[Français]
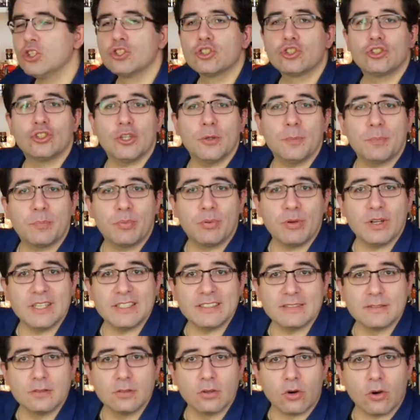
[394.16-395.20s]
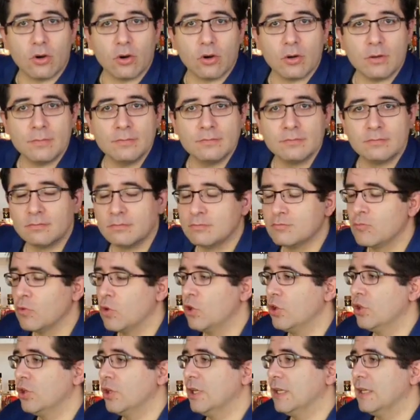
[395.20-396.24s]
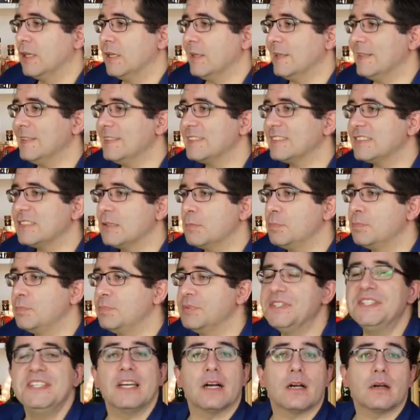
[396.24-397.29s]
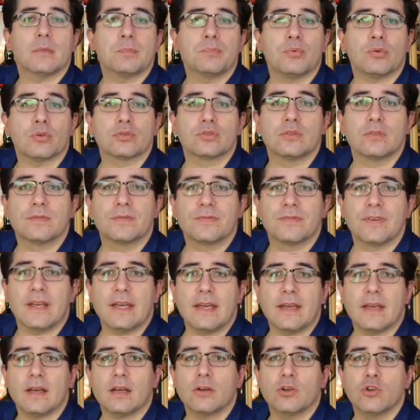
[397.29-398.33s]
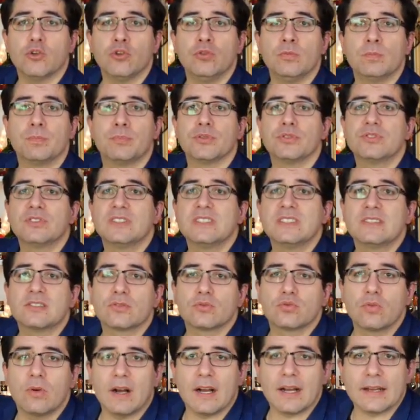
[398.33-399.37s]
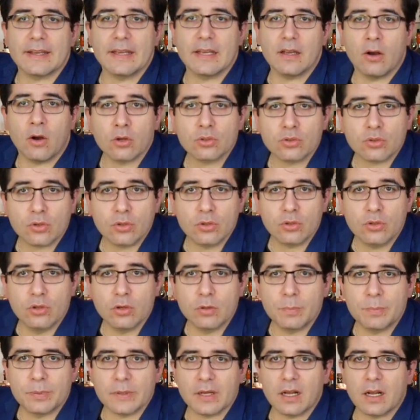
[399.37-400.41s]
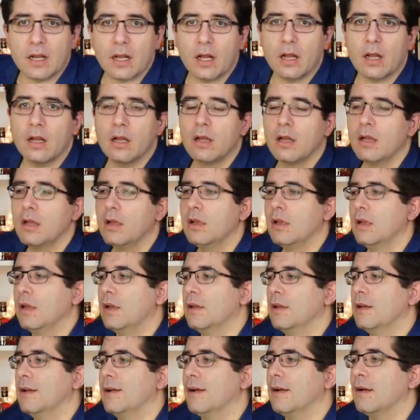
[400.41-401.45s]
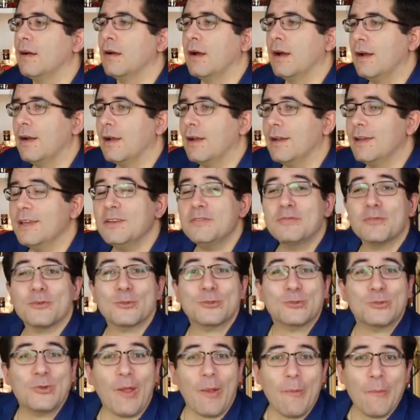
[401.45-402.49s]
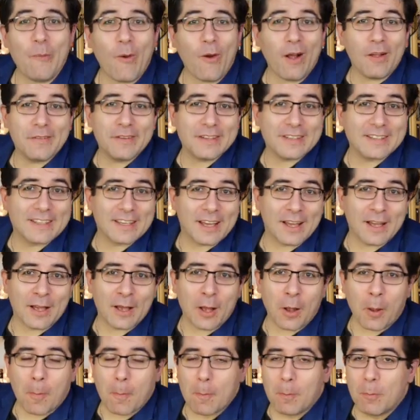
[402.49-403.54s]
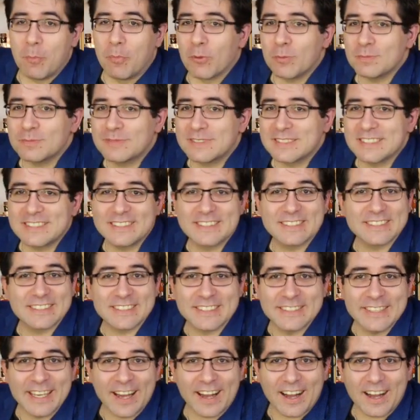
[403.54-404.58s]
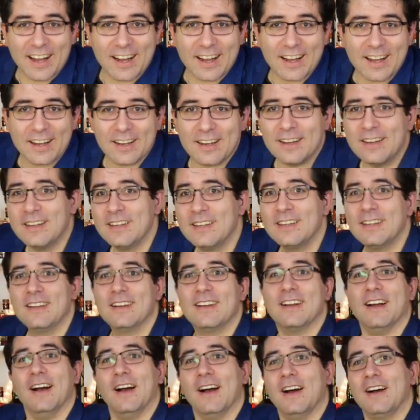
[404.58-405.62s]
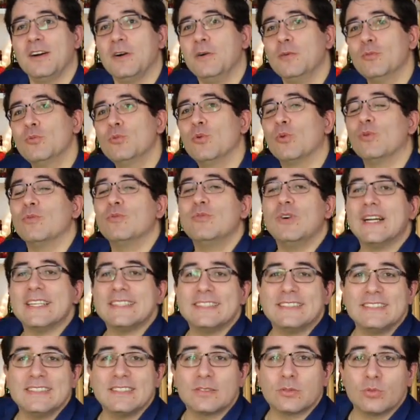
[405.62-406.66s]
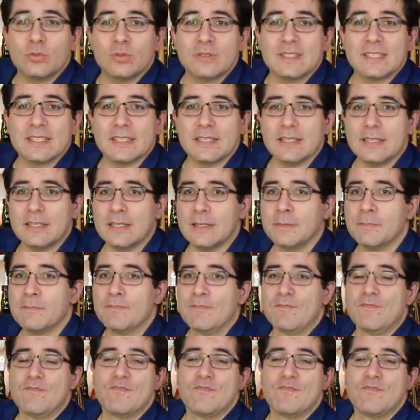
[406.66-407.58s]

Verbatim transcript: c'est plaisant, et c'est bien pour se faire une petite soirée entre copains, éventuellement avec un bon petit cigare, hein, où on va discuter,